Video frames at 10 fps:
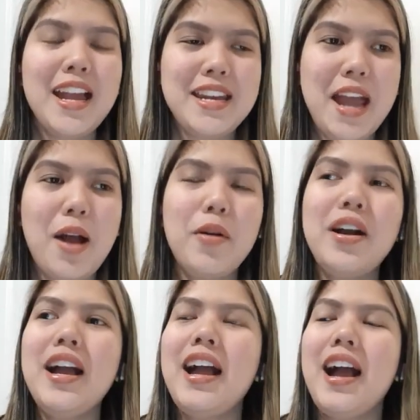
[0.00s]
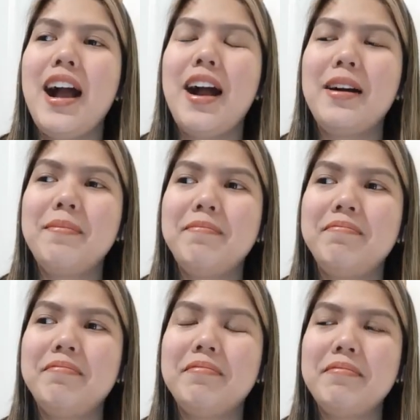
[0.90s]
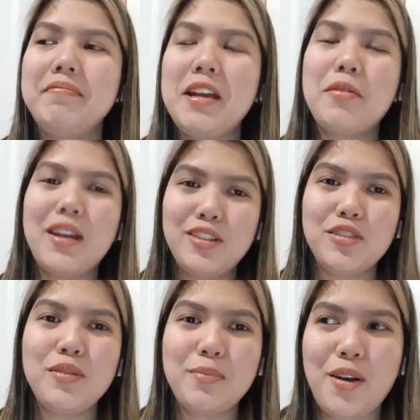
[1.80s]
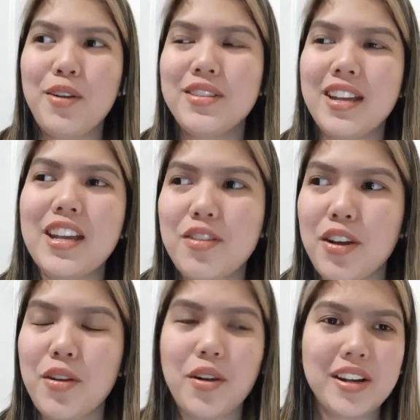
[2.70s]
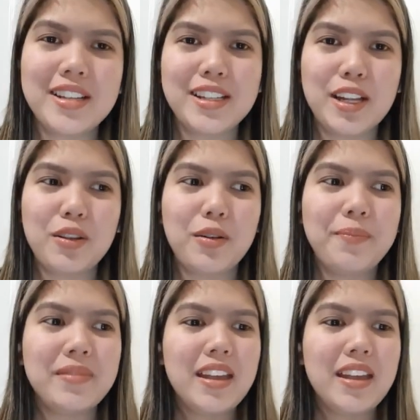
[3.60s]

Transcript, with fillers: Now, um, may question po ako sa inyo ngayong oras na to.